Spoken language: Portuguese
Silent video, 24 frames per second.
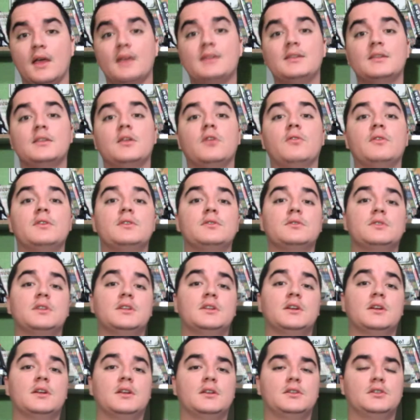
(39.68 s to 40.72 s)
Essa talvez não
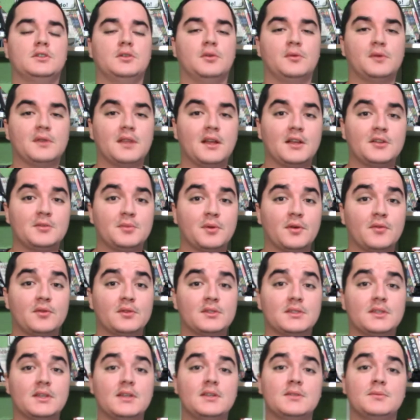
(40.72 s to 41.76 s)
seja grande novidade para
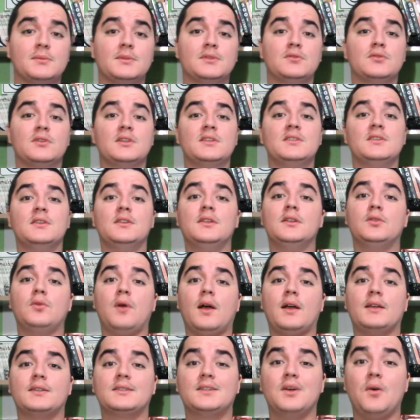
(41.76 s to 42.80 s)
vocês, mas no quesito
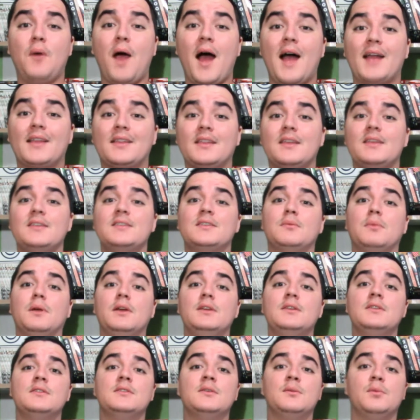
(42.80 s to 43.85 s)
atuação, a atriz que
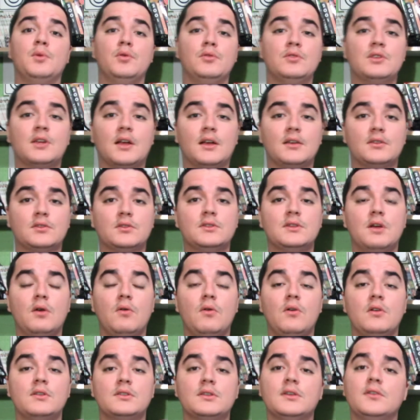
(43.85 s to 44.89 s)
mais recebeu indicações ao
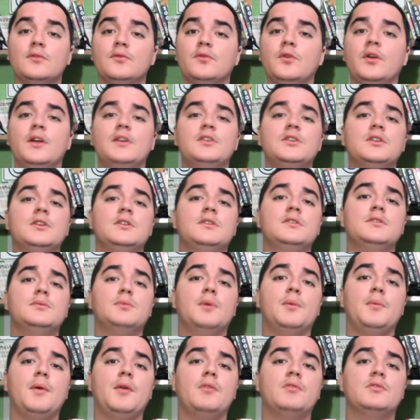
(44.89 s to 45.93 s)
Oscar foi a
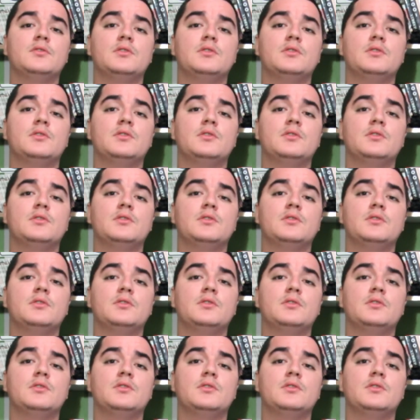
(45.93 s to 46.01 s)
digníssima Mary